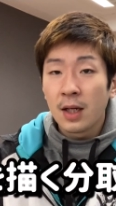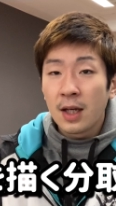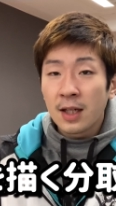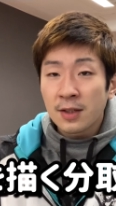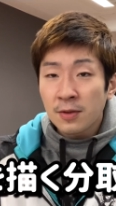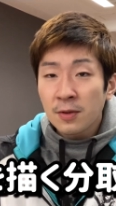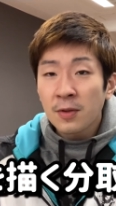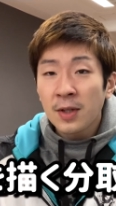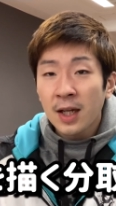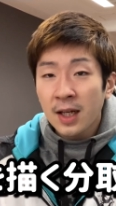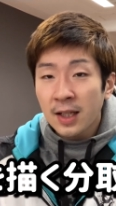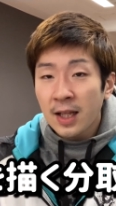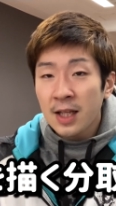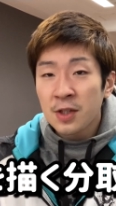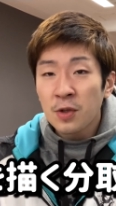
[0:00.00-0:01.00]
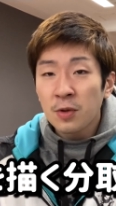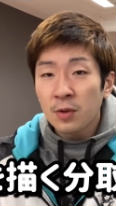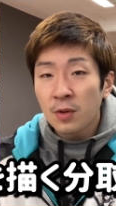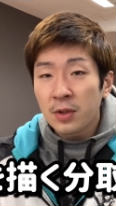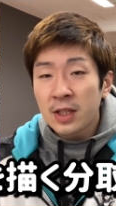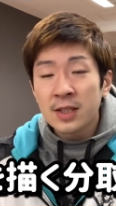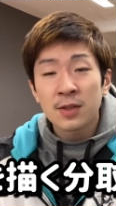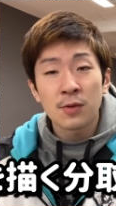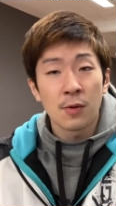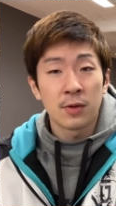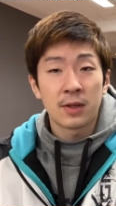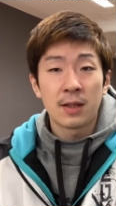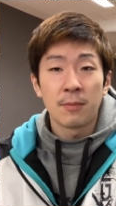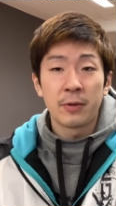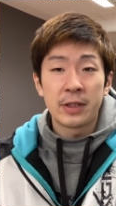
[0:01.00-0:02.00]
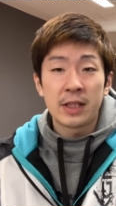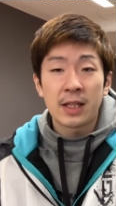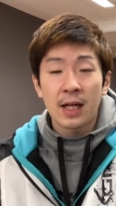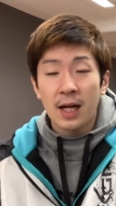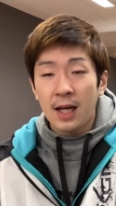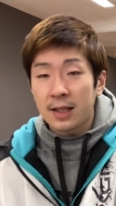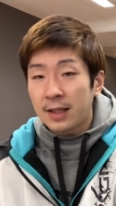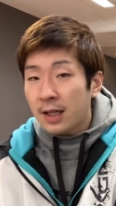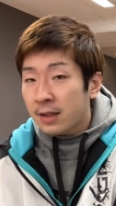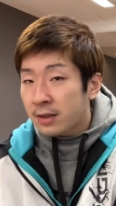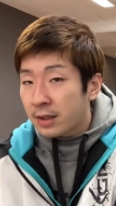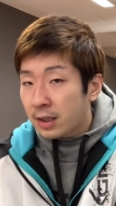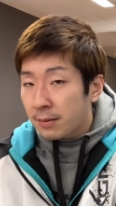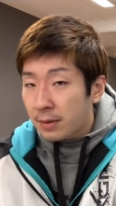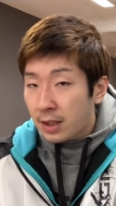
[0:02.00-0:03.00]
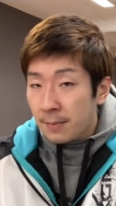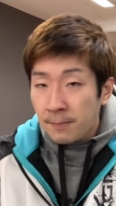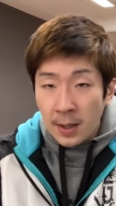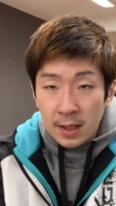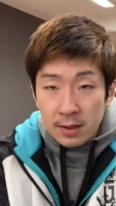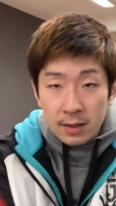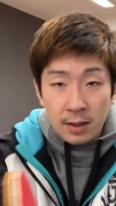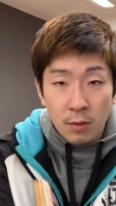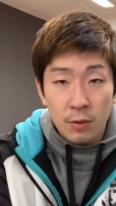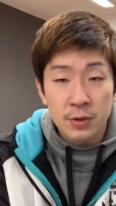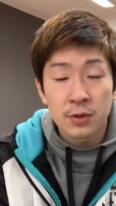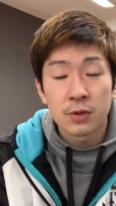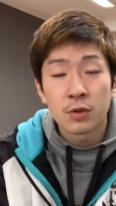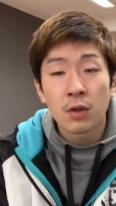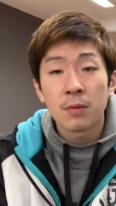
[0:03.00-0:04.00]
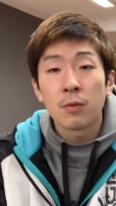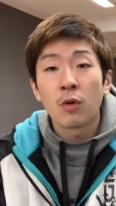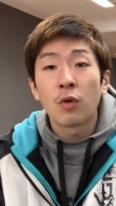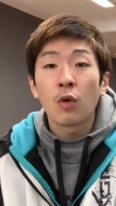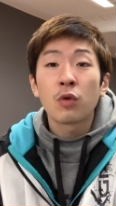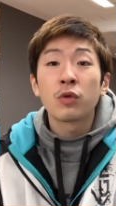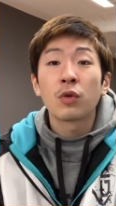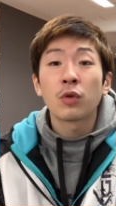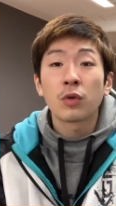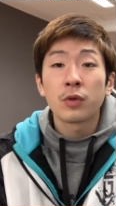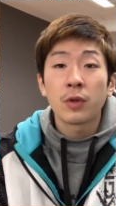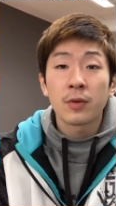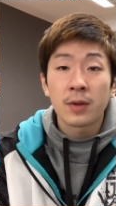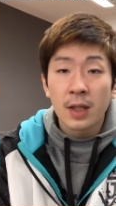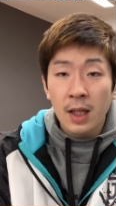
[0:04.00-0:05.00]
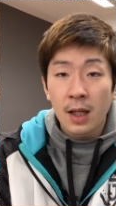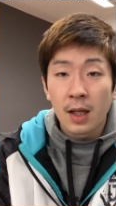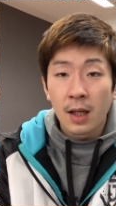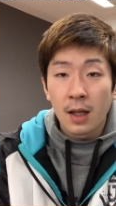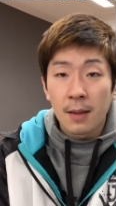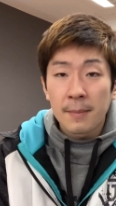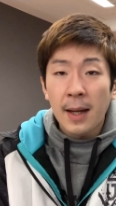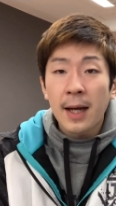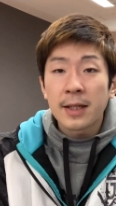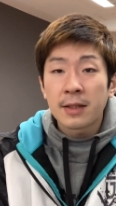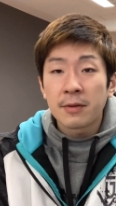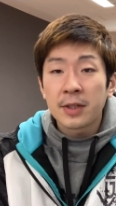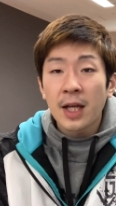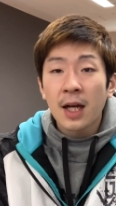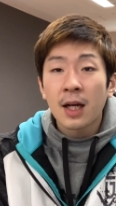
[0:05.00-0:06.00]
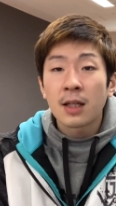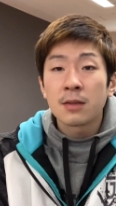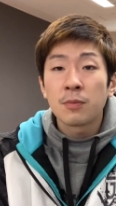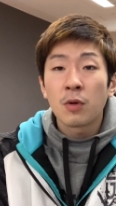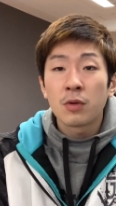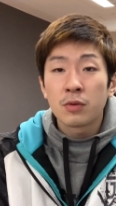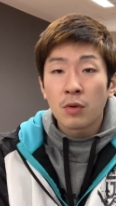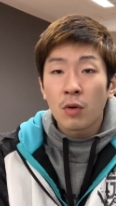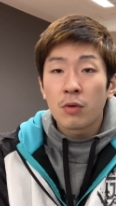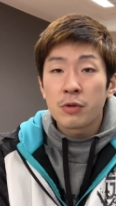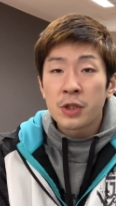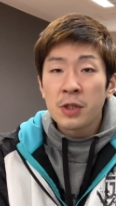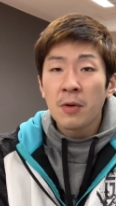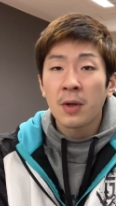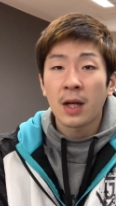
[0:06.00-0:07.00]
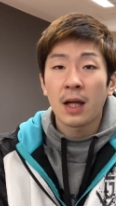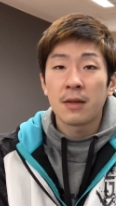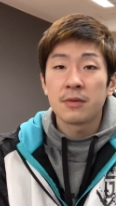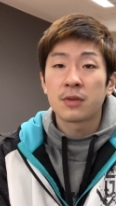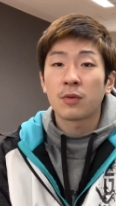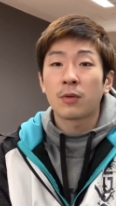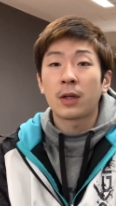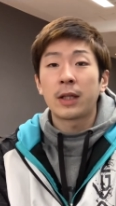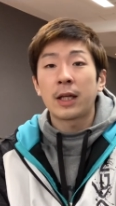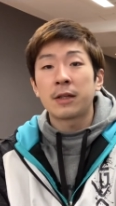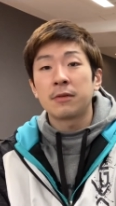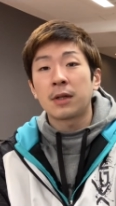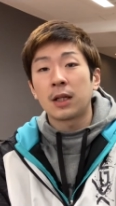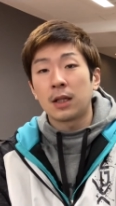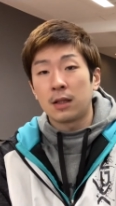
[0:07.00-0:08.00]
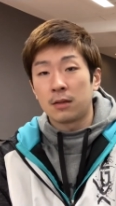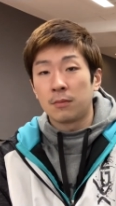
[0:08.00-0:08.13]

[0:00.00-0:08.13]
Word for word: その中でちょっとリスクを負ってもいいからナックル気味にパンってこう鋭いボールを送ることによって、まあ、相手の嫌がるボールを後ろから打つことができるかな